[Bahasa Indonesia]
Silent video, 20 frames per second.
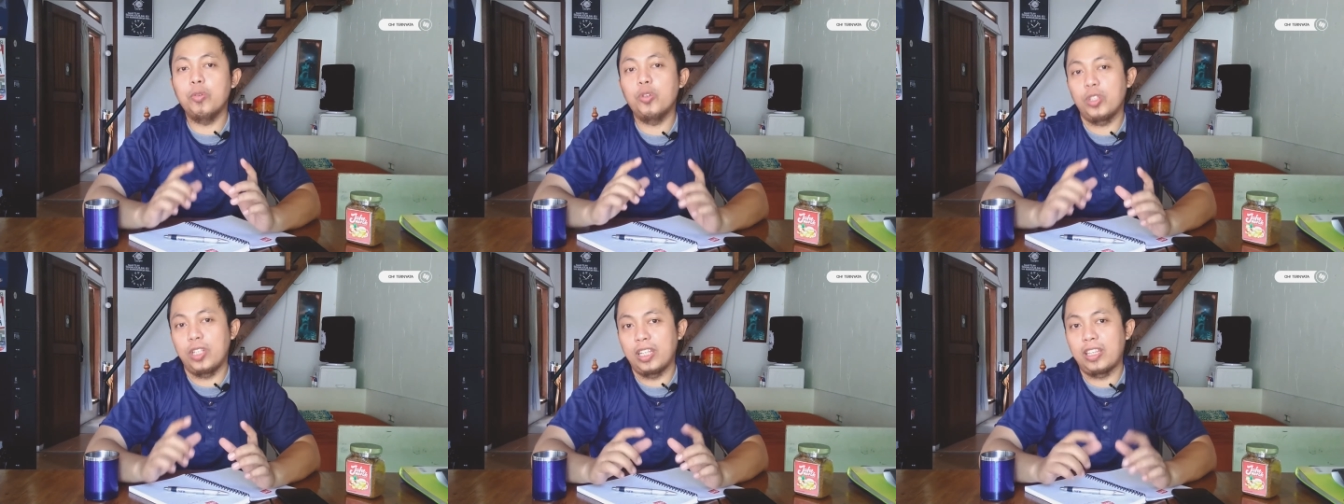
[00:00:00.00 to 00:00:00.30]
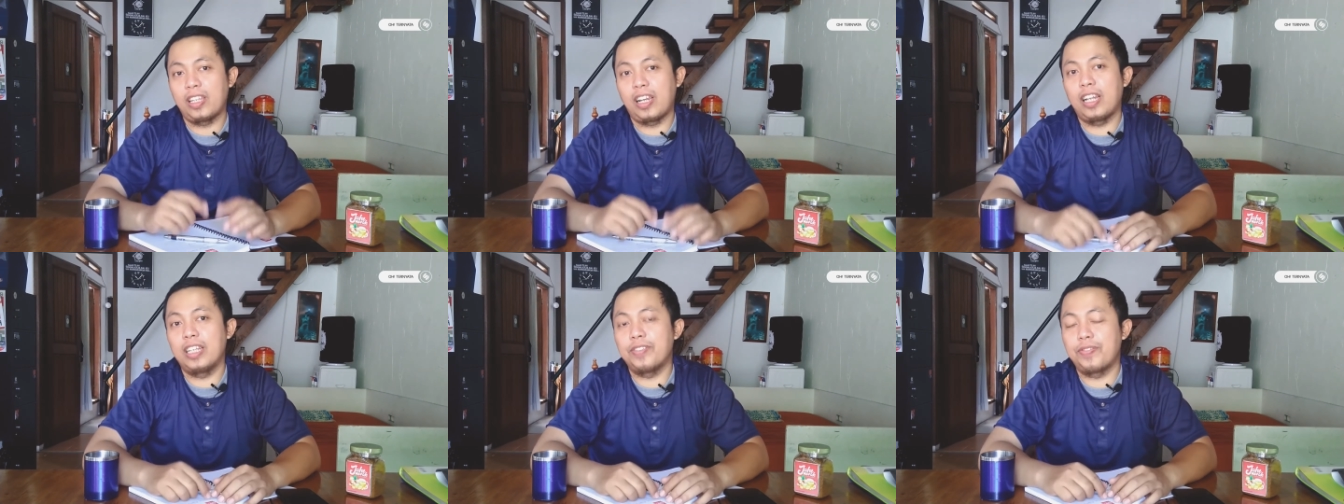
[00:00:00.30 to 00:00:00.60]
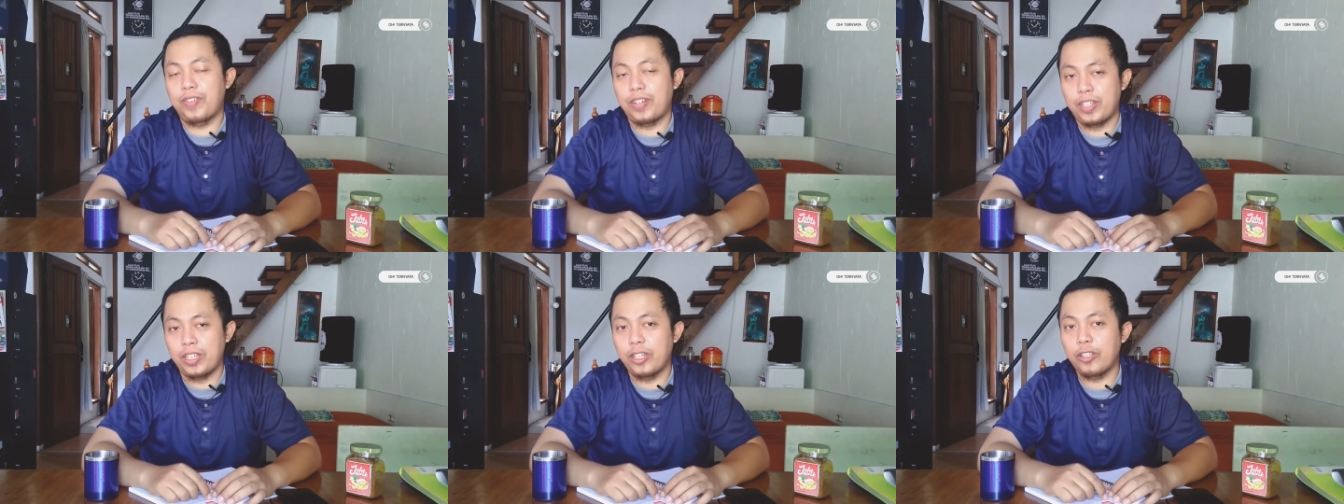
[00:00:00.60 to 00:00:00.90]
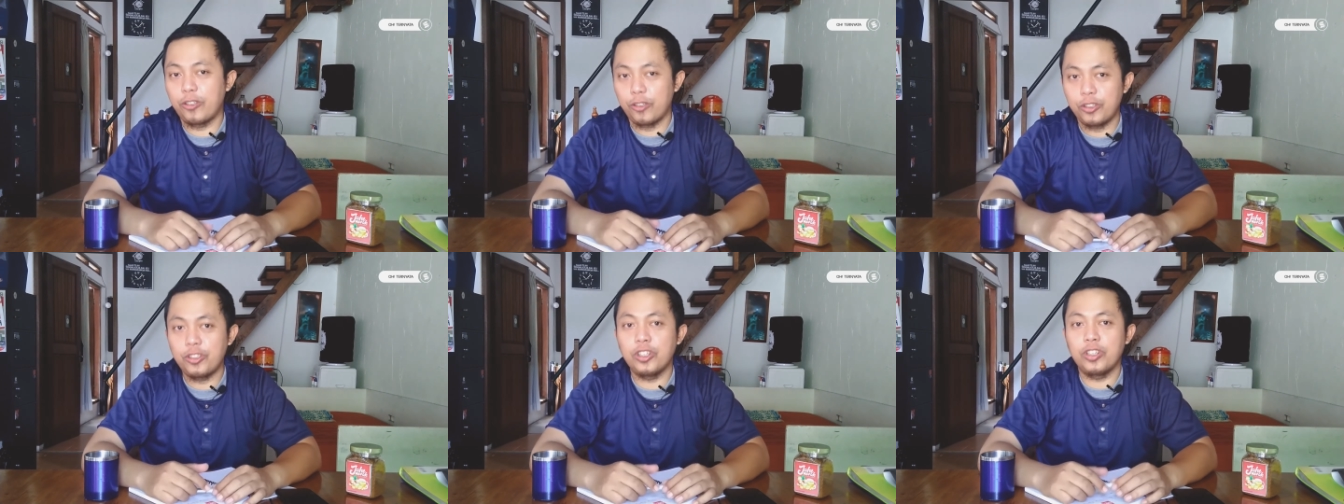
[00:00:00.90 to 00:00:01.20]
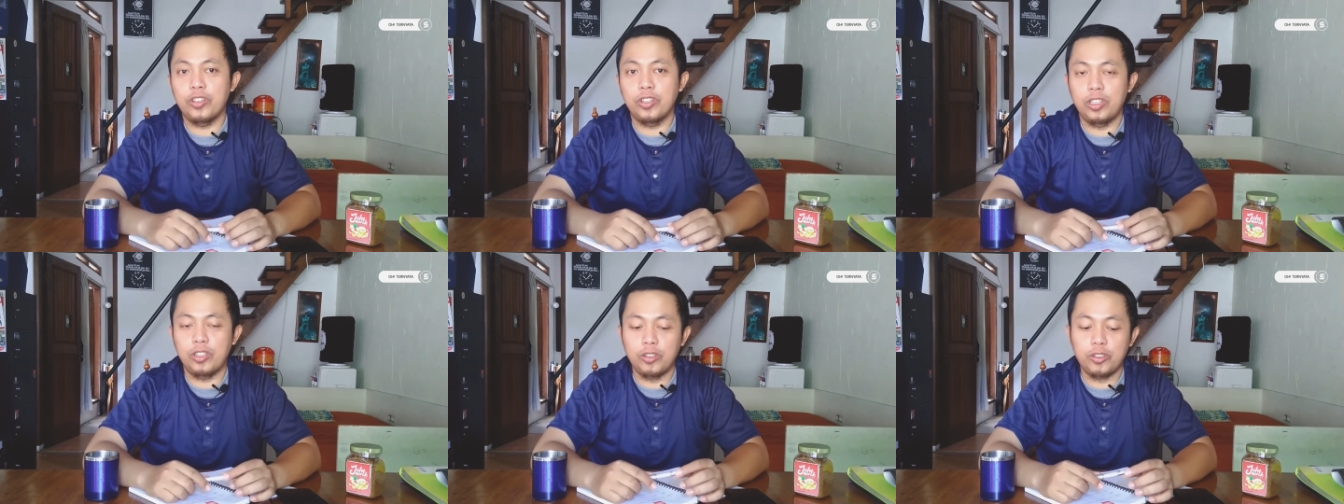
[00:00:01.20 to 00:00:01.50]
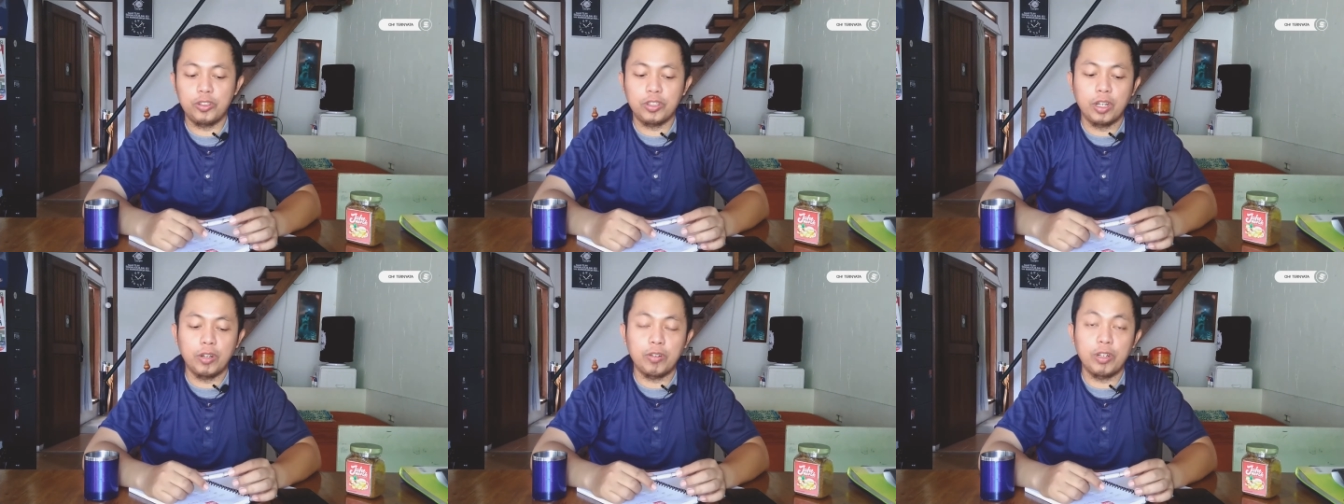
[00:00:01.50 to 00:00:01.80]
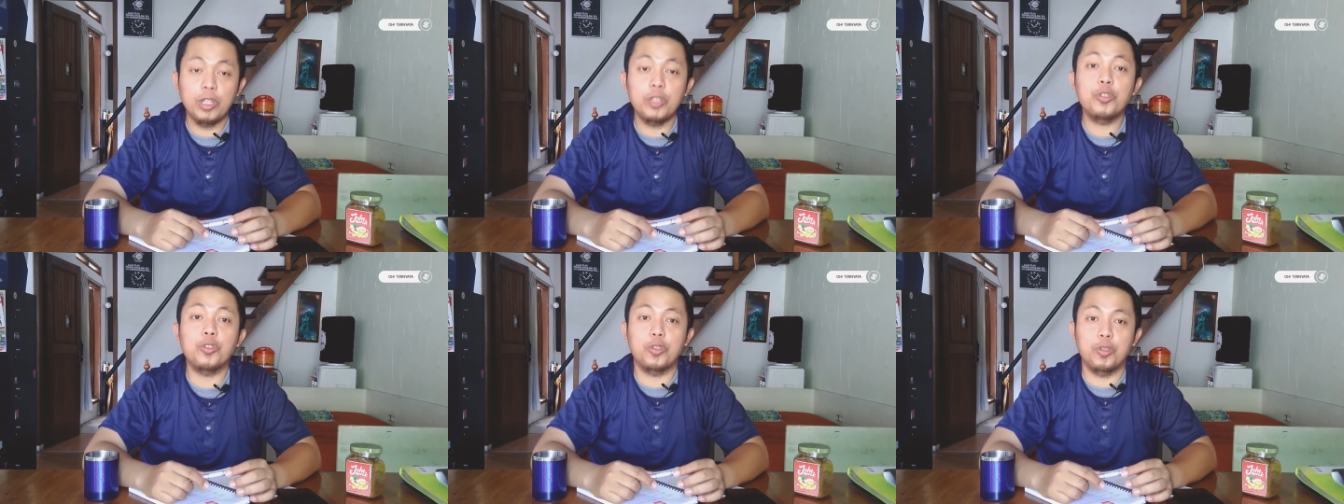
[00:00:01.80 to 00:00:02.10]
bukti transfernya itu itu juga
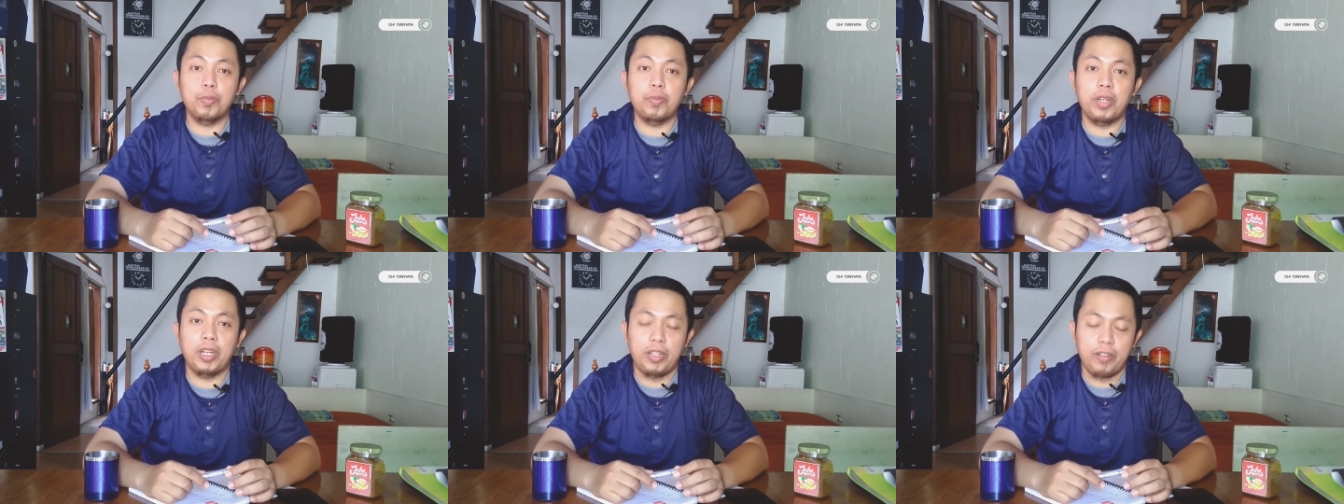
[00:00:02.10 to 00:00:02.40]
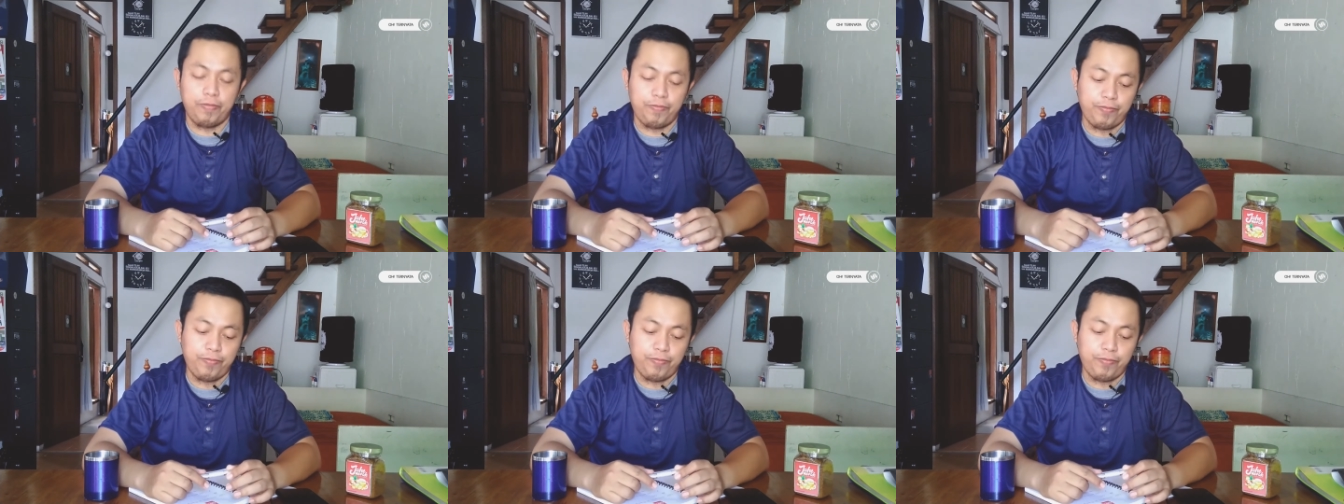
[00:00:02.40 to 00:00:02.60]
udah cukup ya